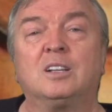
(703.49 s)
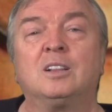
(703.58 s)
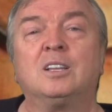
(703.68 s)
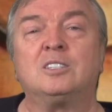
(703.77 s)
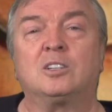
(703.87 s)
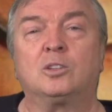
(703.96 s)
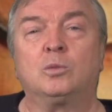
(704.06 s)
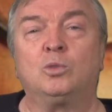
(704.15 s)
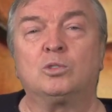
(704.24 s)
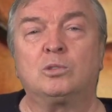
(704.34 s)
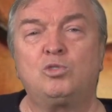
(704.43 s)

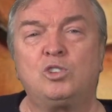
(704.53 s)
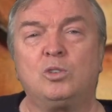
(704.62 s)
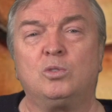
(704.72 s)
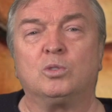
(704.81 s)
лазерному излучению,